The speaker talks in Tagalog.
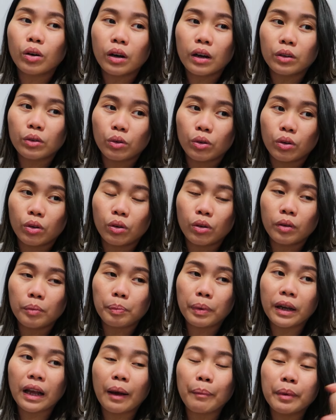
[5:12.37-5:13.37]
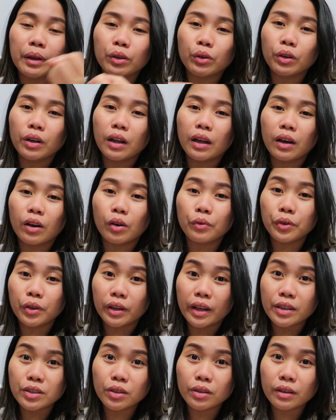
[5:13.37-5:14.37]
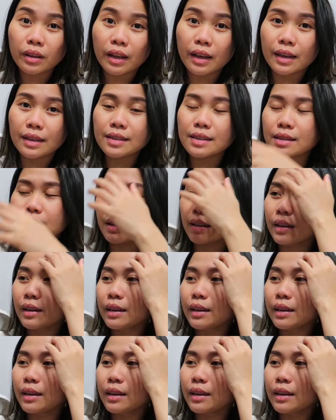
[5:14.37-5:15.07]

ano ko, paggamit ko ng ovulation test.